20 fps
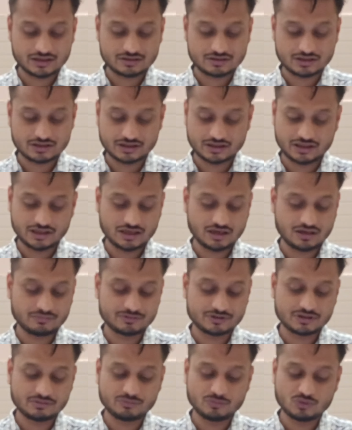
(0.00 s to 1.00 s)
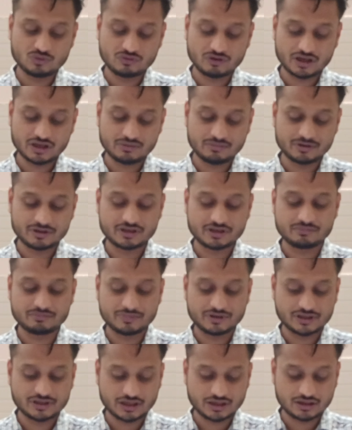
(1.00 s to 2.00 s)
सकते हैं आप इसे ब्लू वाले बटन
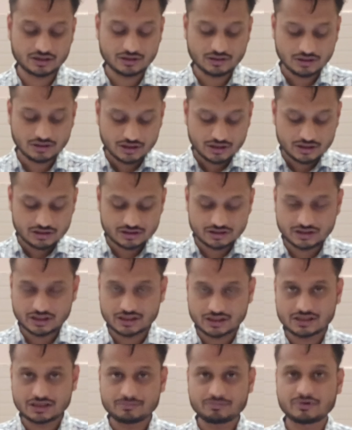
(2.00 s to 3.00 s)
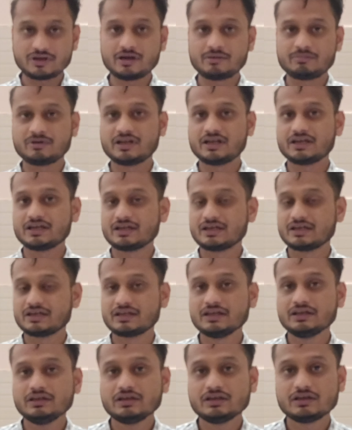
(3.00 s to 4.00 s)
पे जाकर जैसे ही अप्लाई
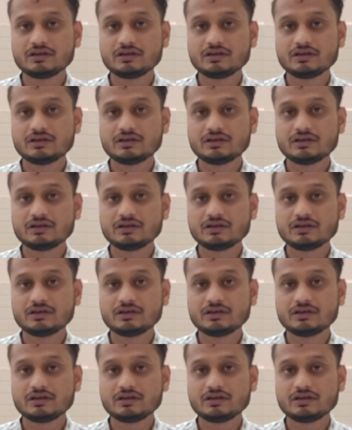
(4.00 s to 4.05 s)
करेंगे